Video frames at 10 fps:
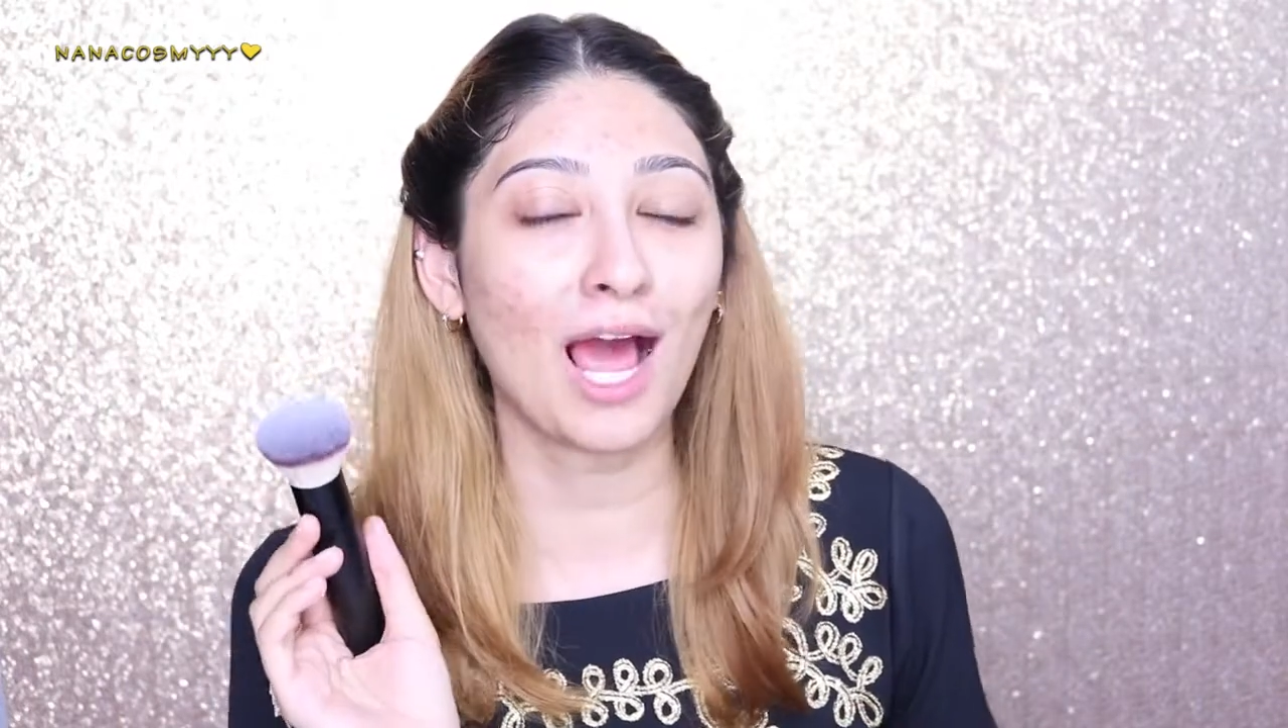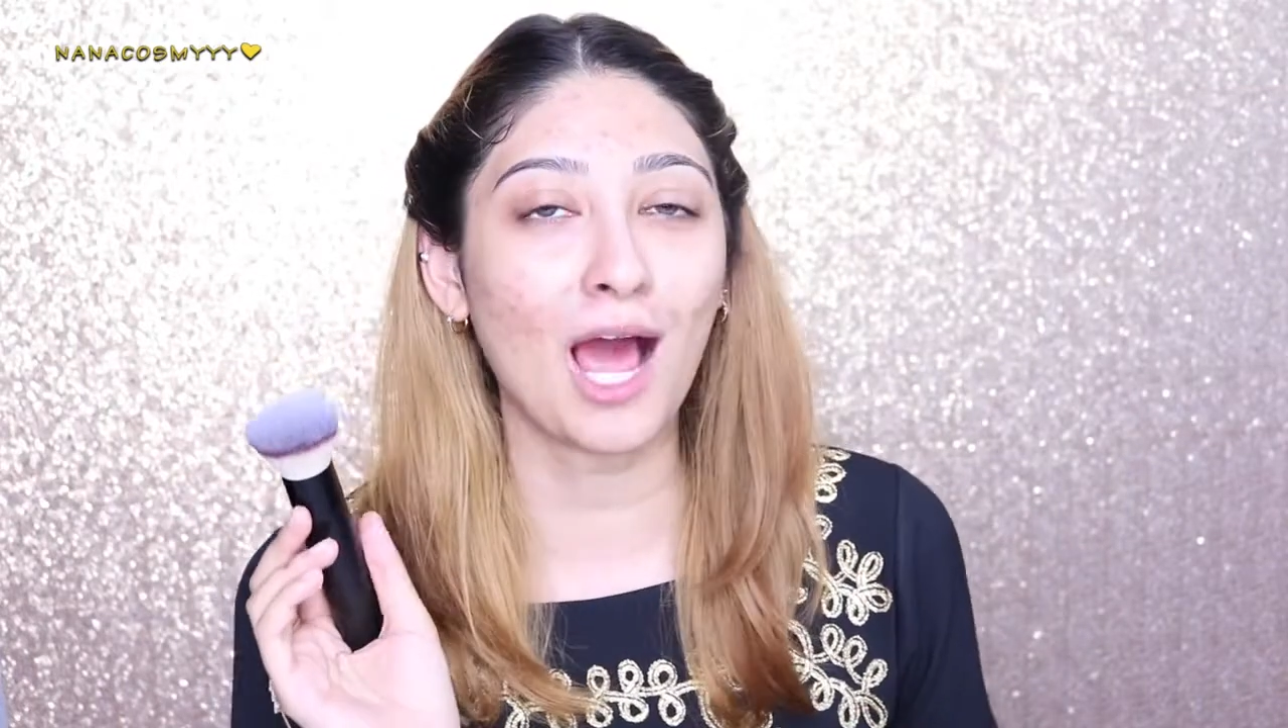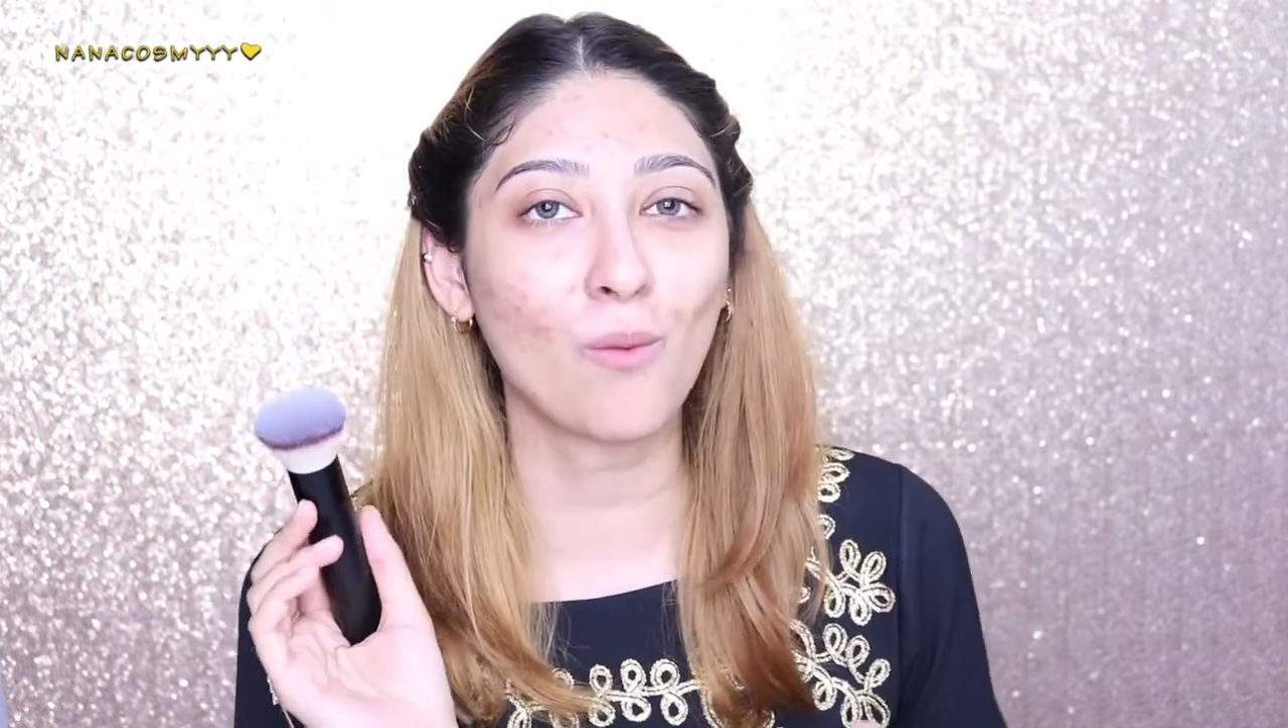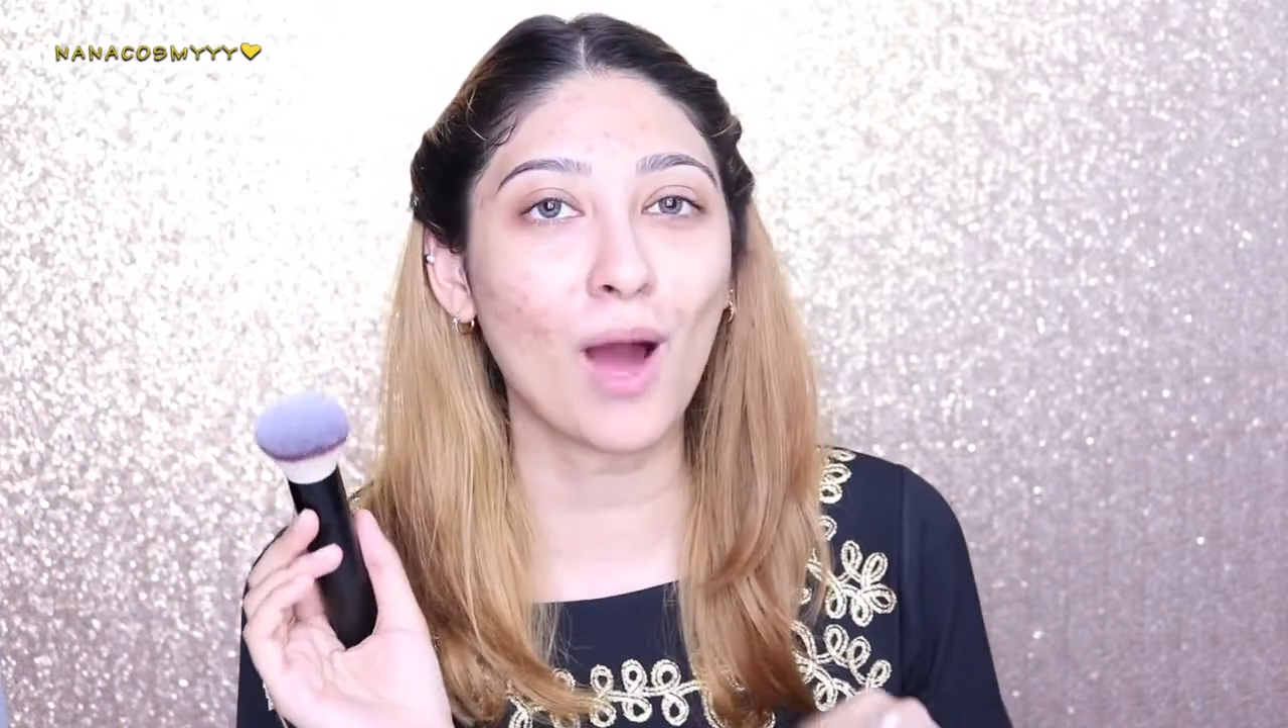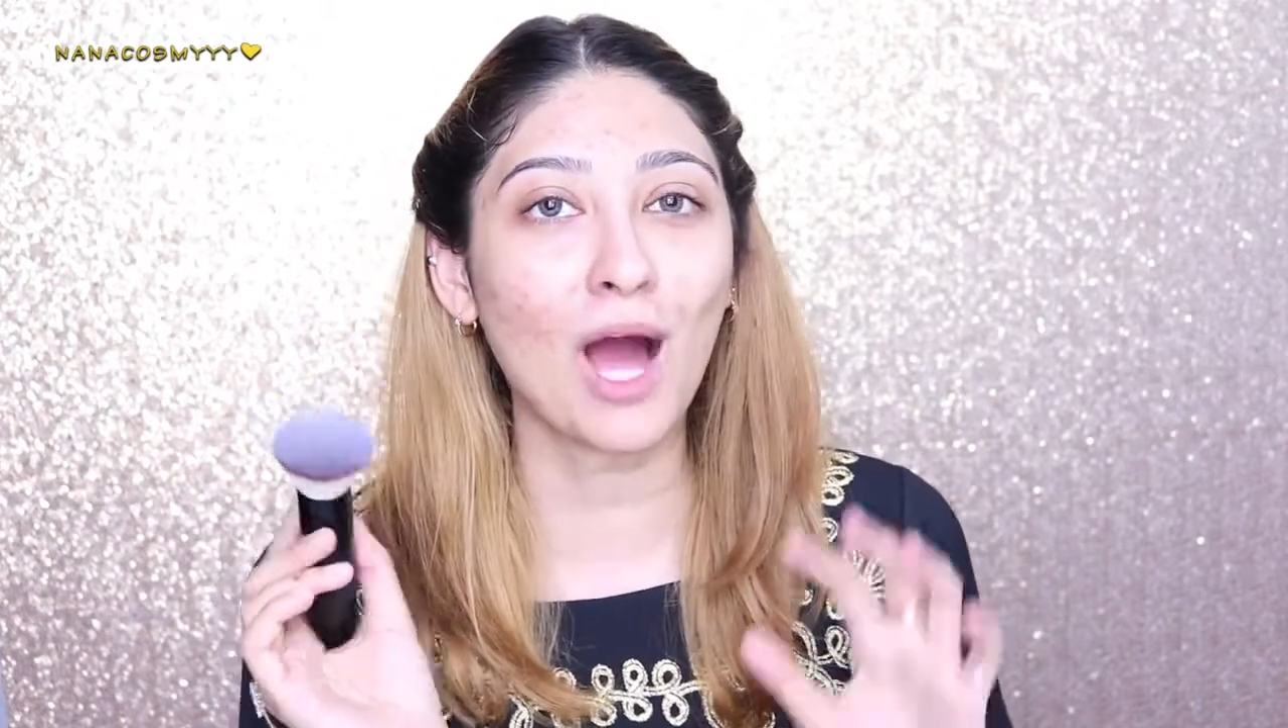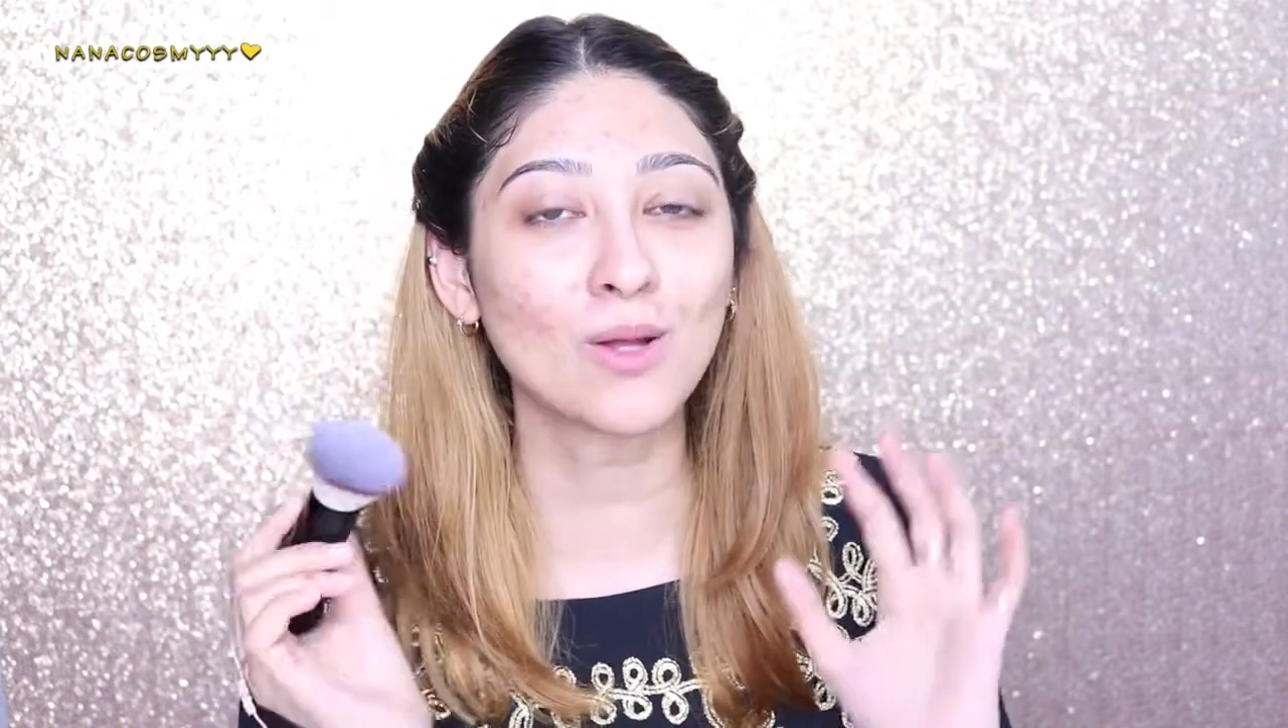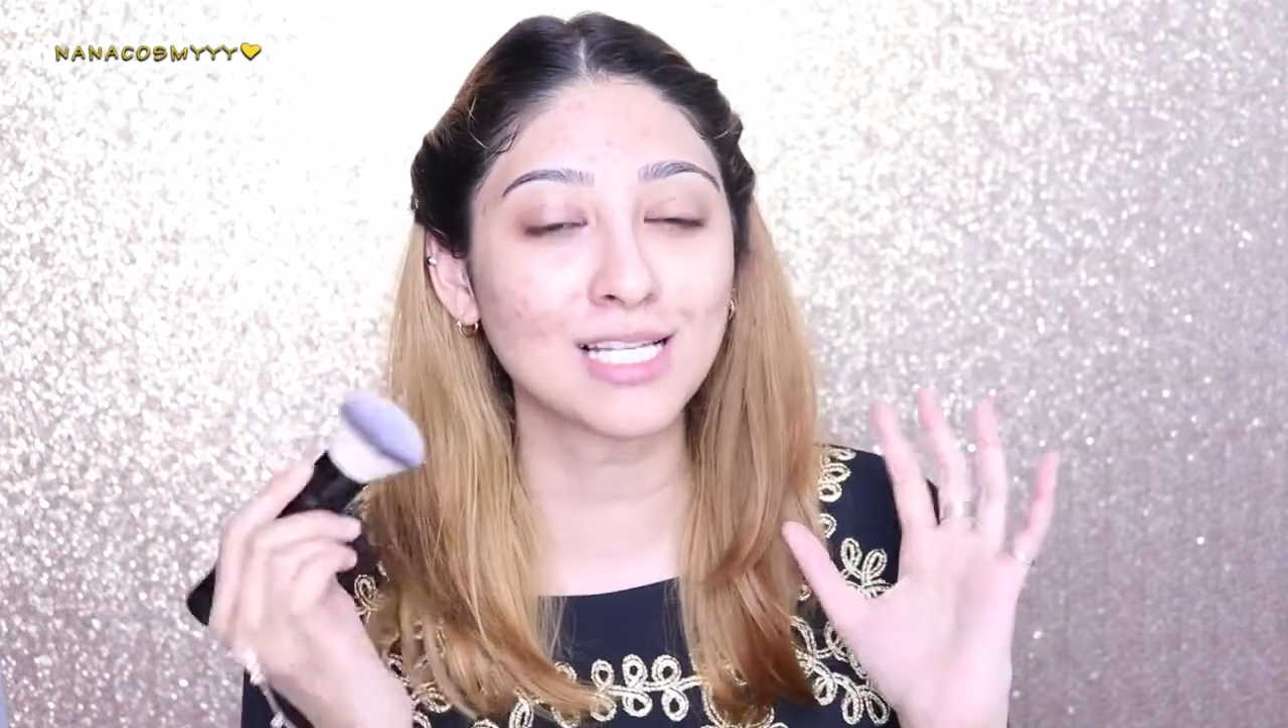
นะคะ ว่าเขา